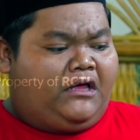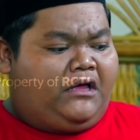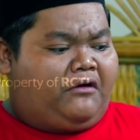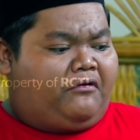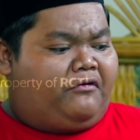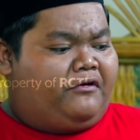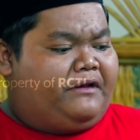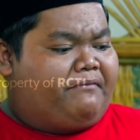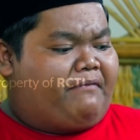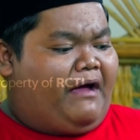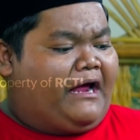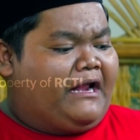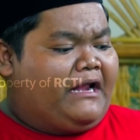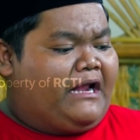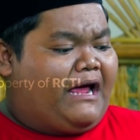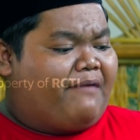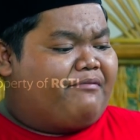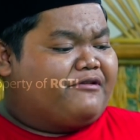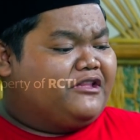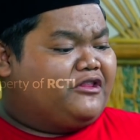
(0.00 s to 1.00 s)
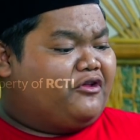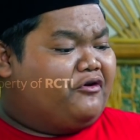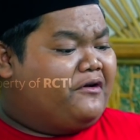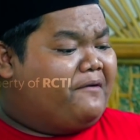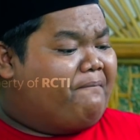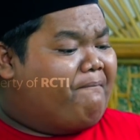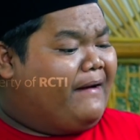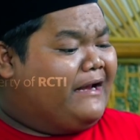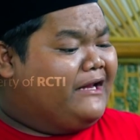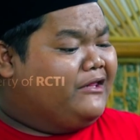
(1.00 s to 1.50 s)
Kok dimakan habisnya tahun
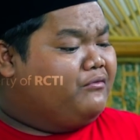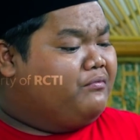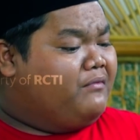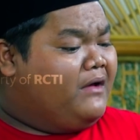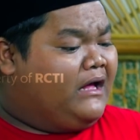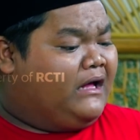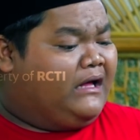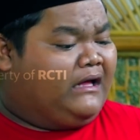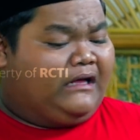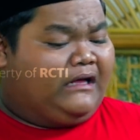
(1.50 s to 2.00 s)
depan itu mah.